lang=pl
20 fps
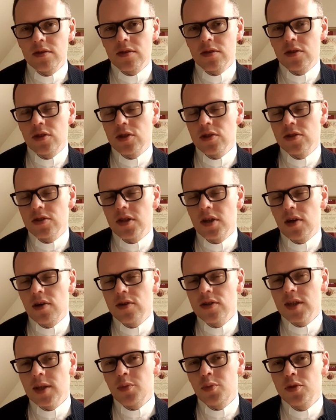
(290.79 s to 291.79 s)
ksiądz
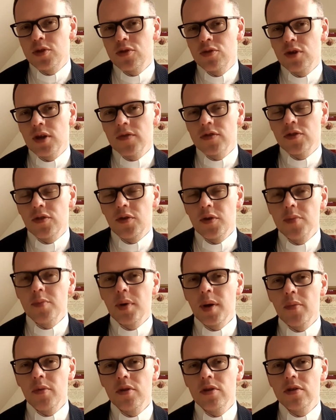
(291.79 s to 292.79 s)
Deon zapisuje w swoim
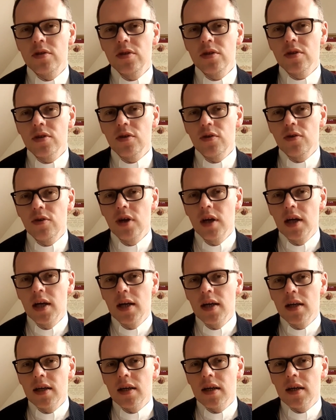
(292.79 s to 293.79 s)
pamiętniku, e,
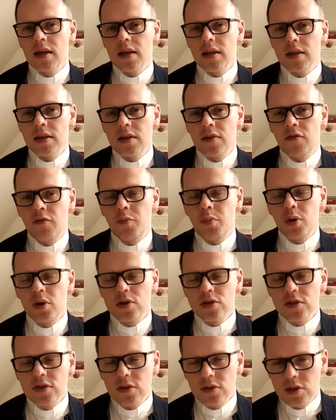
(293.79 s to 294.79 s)
w
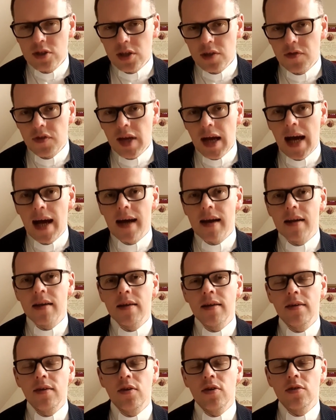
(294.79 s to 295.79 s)
prostocie
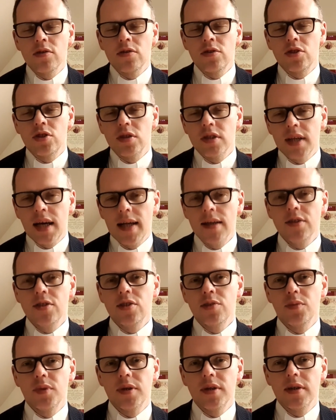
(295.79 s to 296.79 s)
wiary
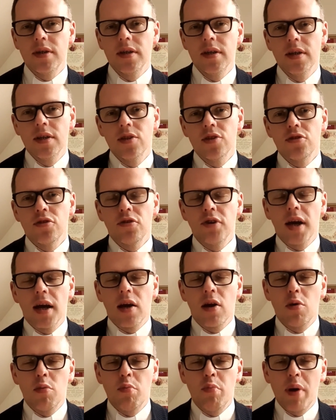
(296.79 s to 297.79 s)
odczytaliśmy to
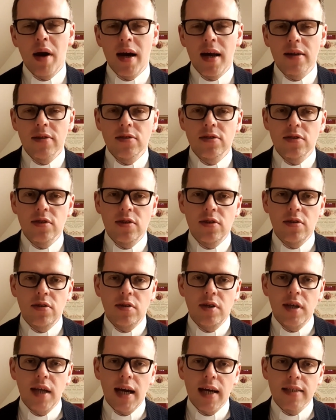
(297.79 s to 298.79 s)
jako bardzo
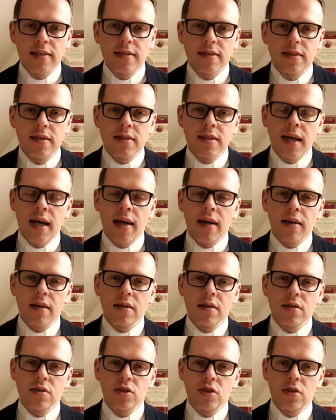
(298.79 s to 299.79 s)
jasny znak,
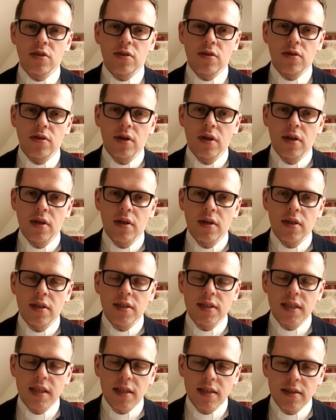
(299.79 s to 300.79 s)
że to
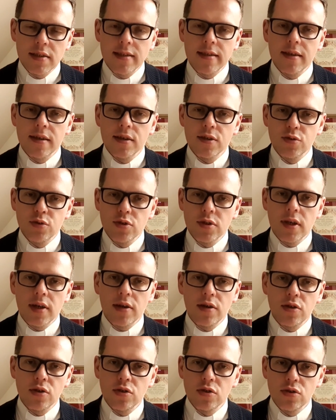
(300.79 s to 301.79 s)
serce Jezusa
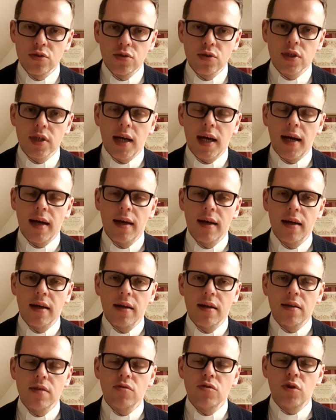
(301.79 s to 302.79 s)
Chrystusa
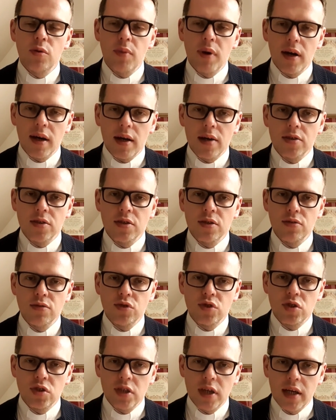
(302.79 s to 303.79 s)
domaga się
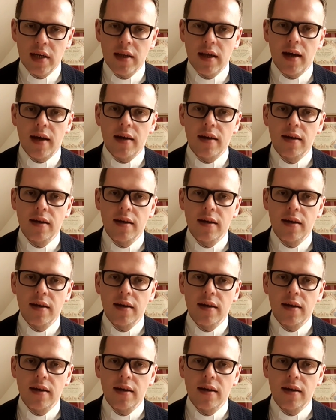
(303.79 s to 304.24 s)
uczczenia